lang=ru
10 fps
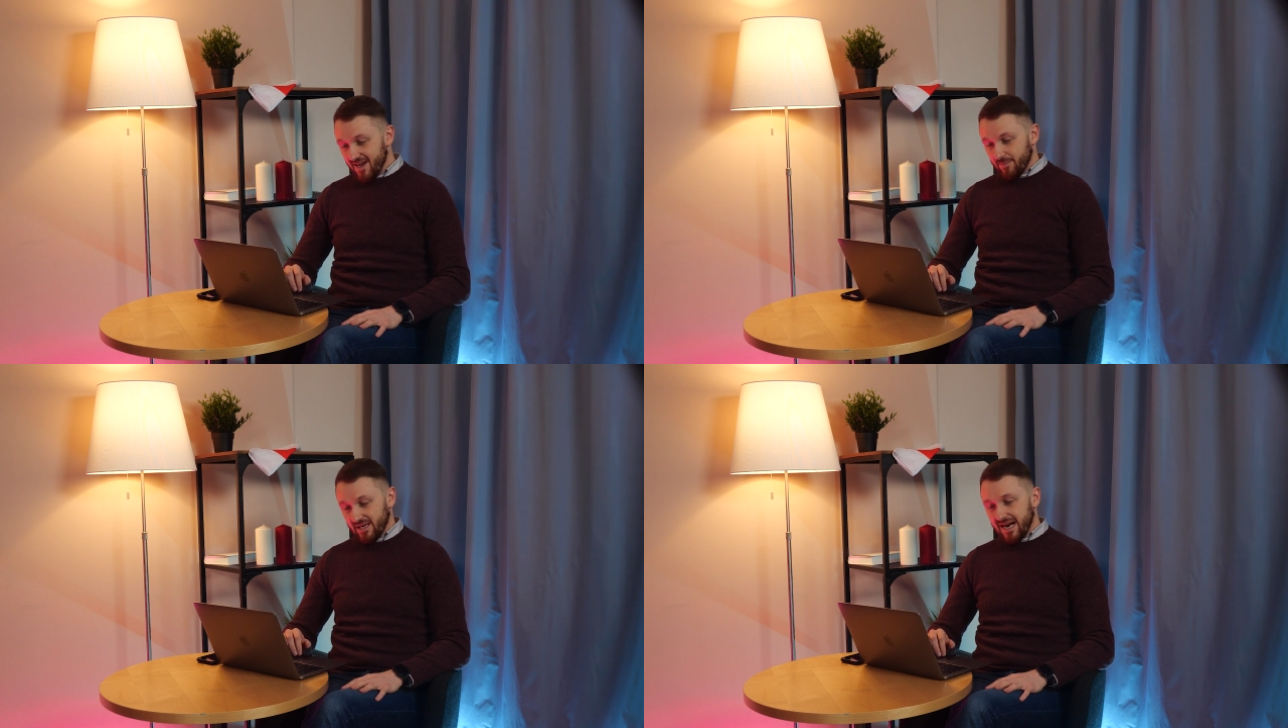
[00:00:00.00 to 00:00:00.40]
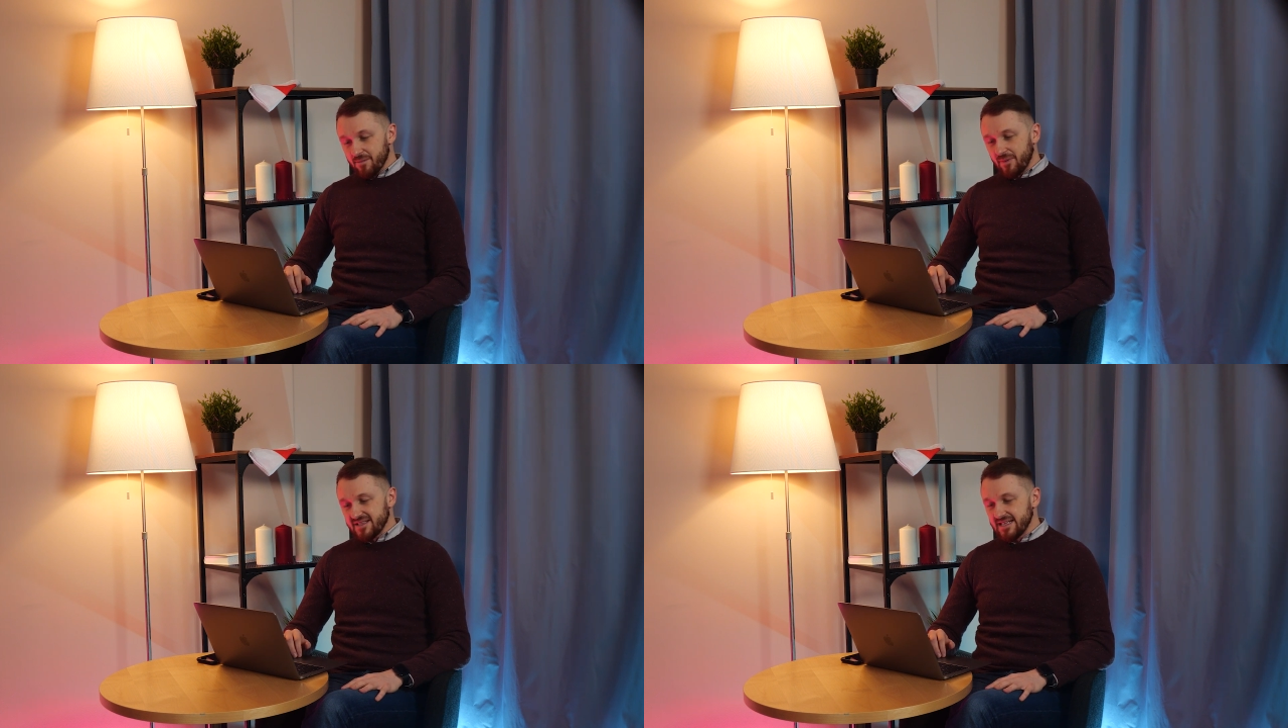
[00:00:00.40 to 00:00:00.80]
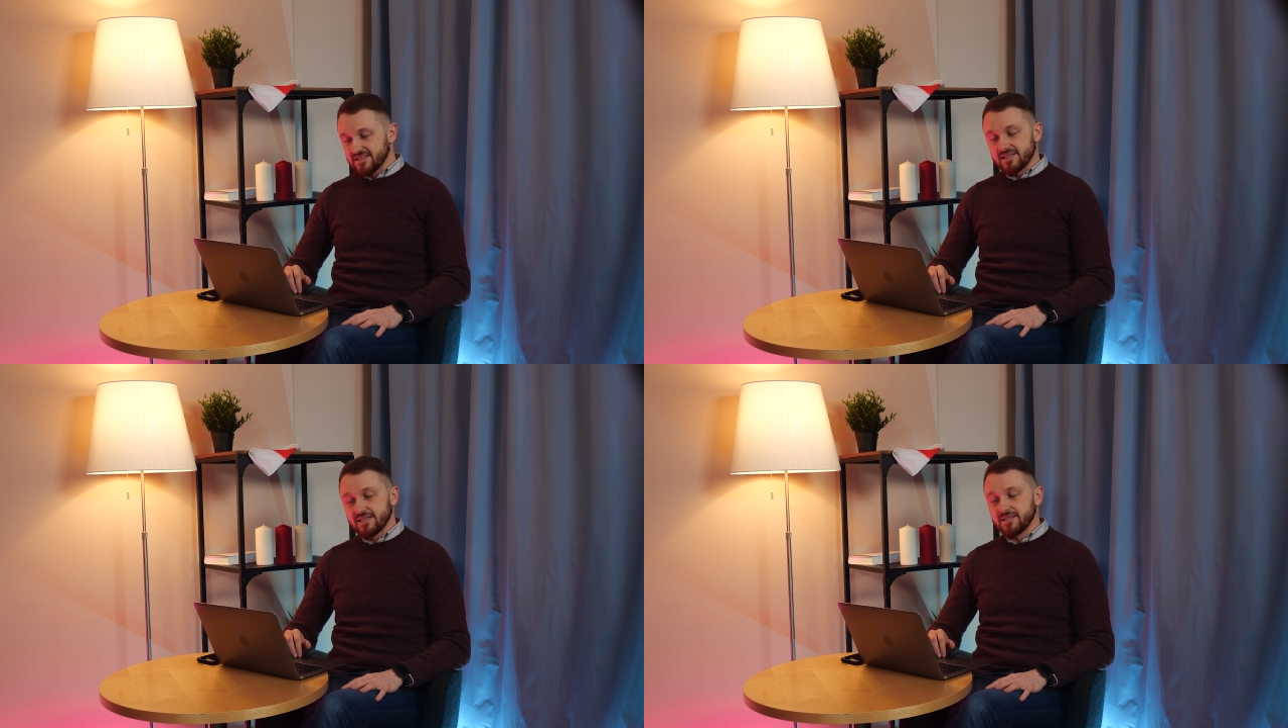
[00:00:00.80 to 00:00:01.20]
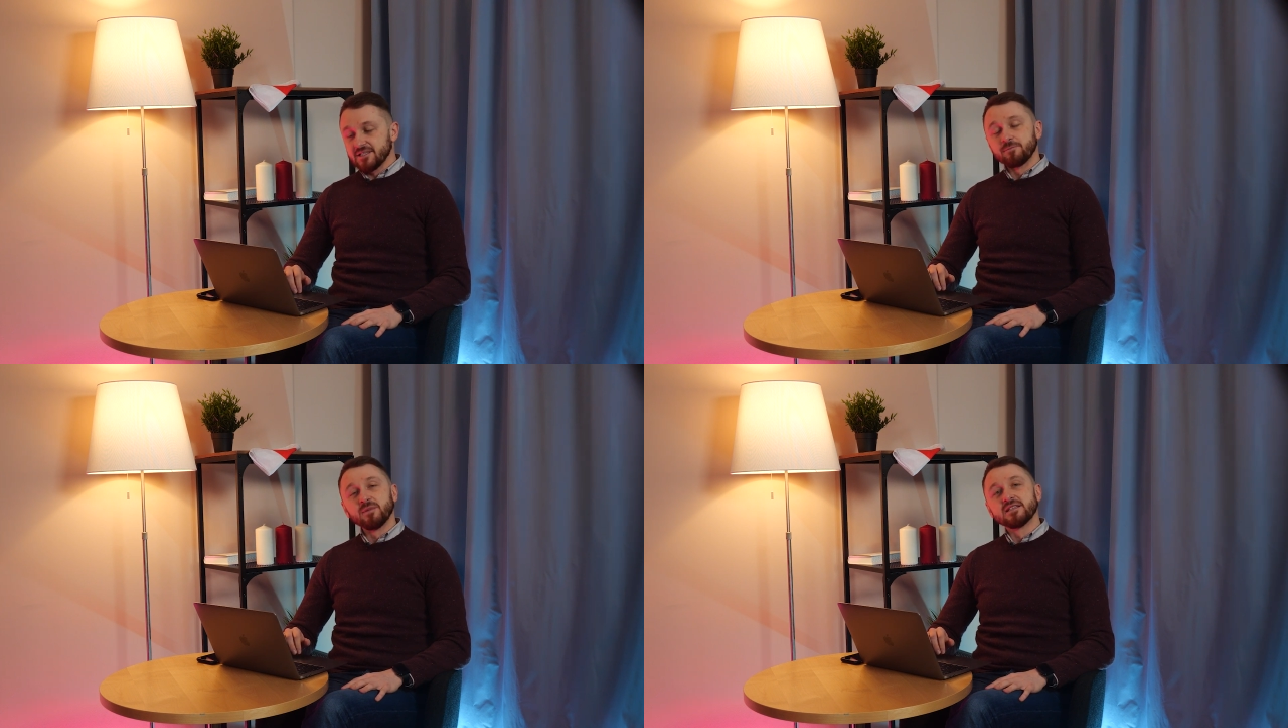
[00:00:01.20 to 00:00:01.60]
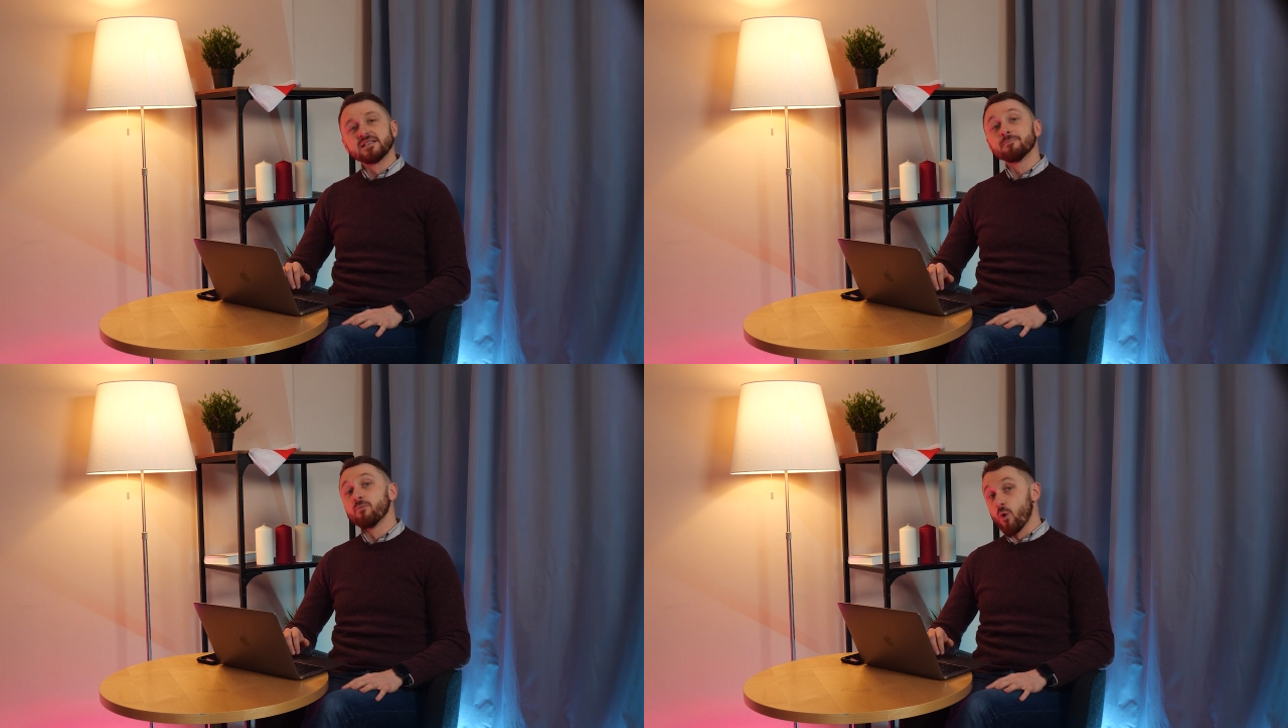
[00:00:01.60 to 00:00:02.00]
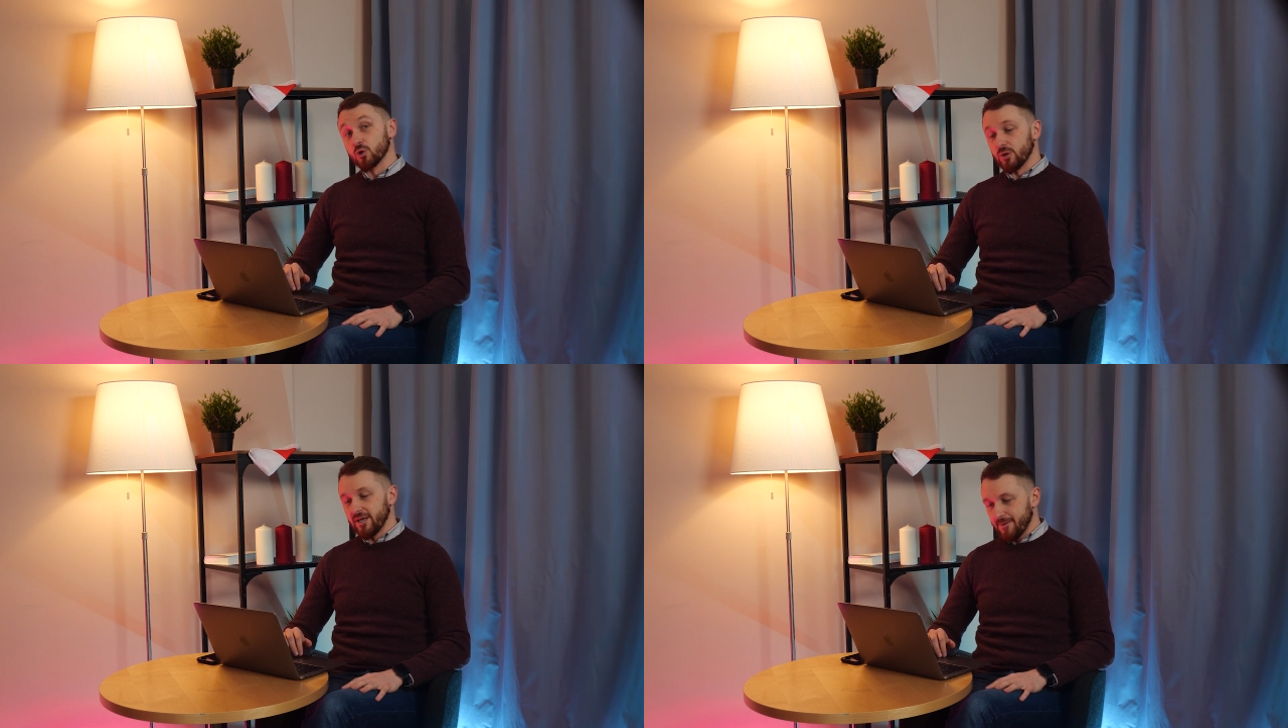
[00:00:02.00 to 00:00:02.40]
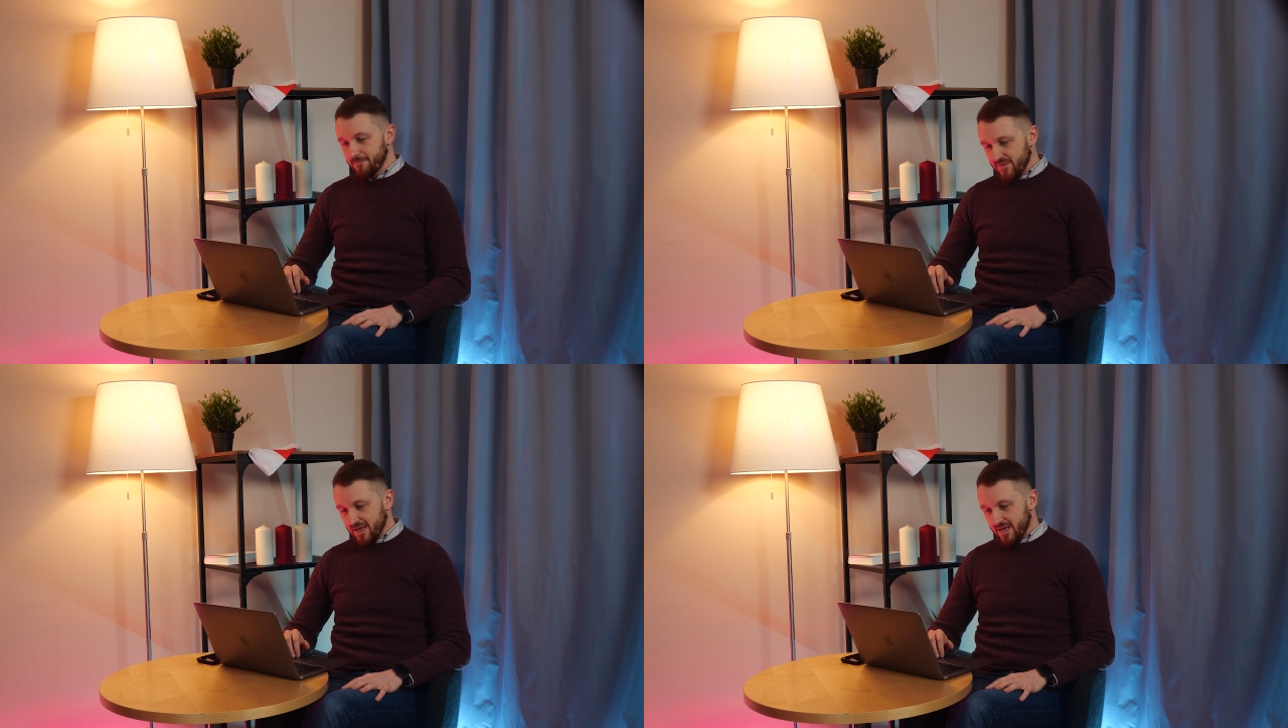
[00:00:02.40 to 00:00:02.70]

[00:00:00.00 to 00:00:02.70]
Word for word: Программа падения состоит из пяти модулей.